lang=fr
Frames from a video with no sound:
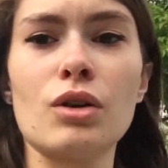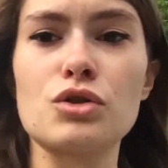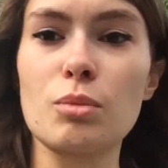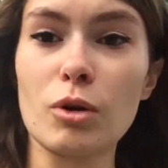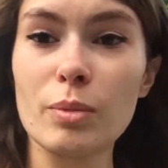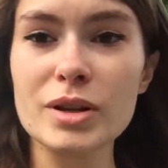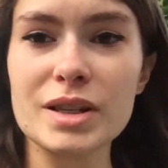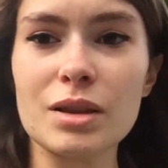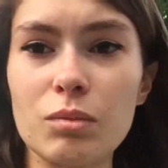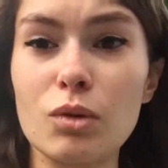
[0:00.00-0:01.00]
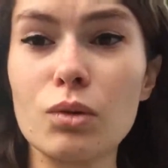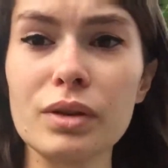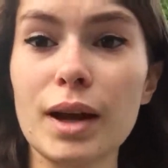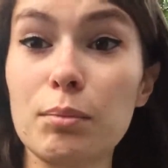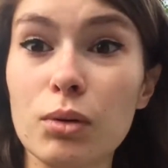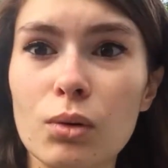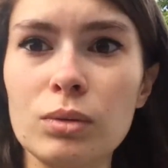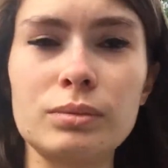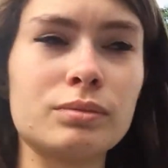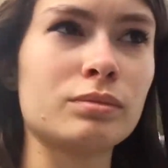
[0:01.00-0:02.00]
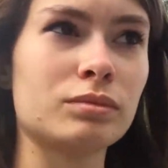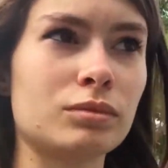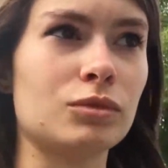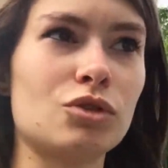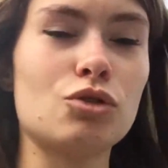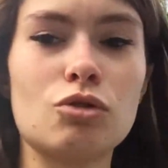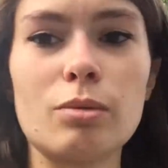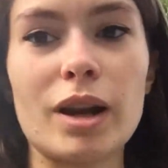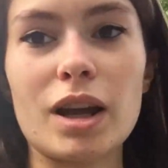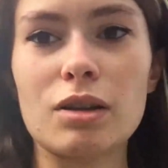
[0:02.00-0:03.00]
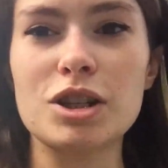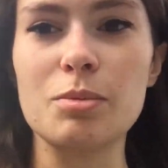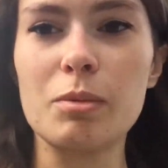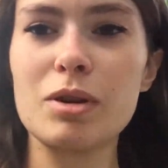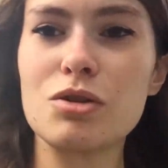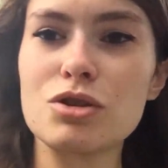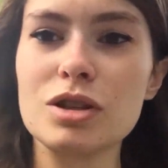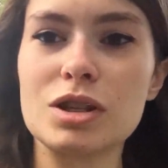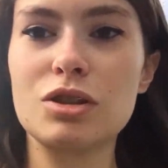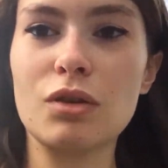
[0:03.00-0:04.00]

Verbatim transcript: se propose d'être mon contrat pro. Du coup, bah, là, j'ai pas mal de choses qui